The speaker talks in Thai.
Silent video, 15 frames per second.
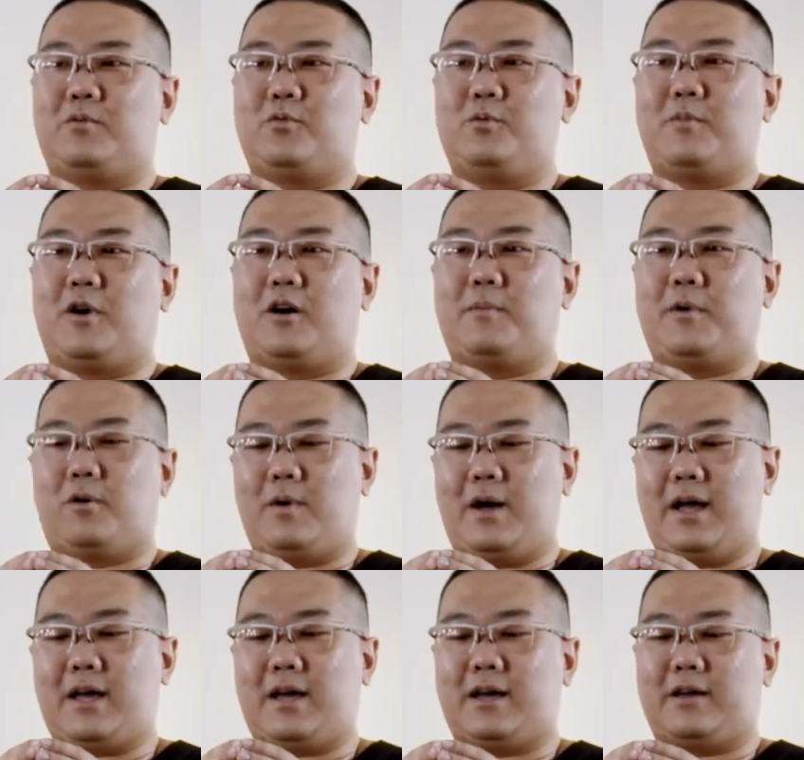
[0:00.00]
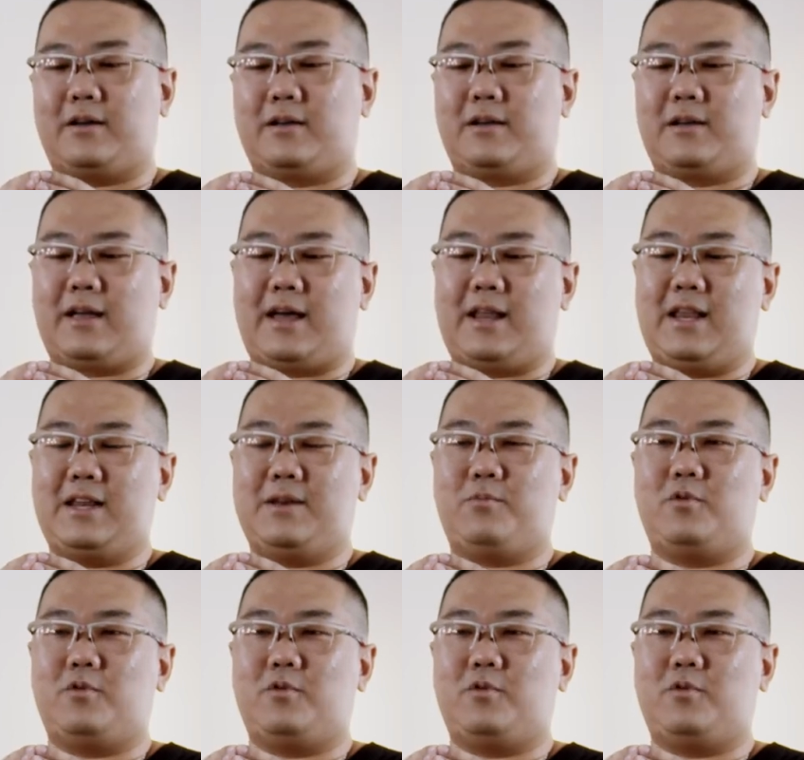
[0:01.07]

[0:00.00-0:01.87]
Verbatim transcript: คุณหมอบอกว่าการเล่น